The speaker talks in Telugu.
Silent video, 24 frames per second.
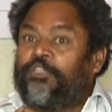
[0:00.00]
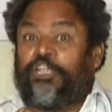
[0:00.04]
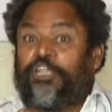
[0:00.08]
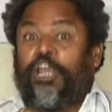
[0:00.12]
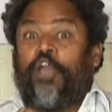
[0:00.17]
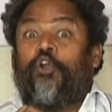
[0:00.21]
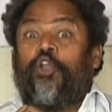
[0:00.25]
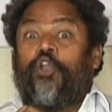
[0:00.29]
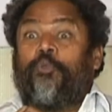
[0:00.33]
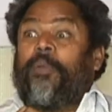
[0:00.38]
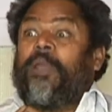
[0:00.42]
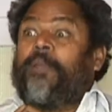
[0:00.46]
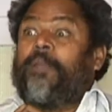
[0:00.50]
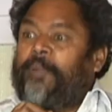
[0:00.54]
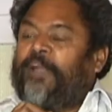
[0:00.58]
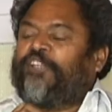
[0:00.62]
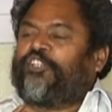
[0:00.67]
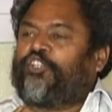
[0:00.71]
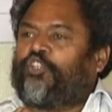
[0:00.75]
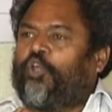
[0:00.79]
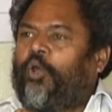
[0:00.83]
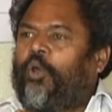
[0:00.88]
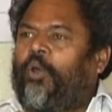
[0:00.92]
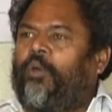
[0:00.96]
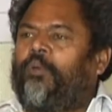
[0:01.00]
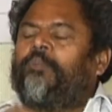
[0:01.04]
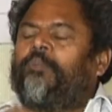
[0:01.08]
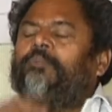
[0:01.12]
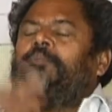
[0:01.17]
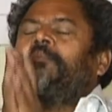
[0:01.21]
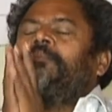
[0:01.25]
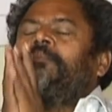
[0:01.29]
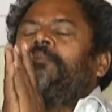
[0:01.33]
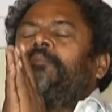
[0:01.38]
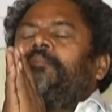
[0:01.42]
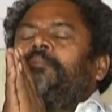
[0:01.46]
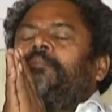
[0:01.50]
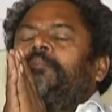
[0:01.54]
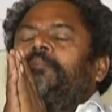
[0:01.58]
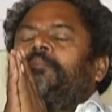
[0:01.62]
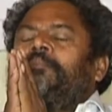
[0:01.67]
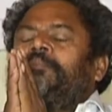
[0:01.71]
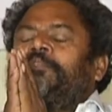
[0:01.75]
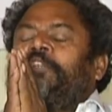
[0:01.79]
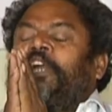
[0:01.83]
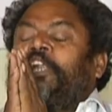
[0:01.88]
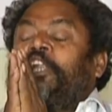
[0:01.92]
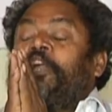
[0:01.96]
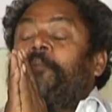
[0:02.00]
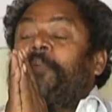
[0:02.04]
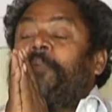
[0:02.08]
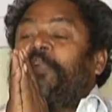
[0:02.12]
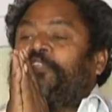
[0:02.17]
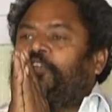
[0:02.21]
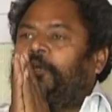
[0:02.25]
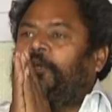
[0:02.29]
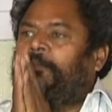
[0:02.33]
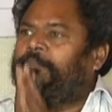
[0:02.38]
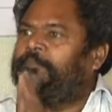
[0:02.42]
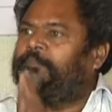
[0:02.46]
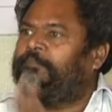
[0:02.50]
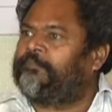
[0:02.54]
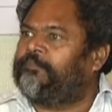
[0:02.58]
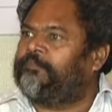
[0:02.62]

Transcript: దేవుడిపైన భక్తితో దండం పెడతాం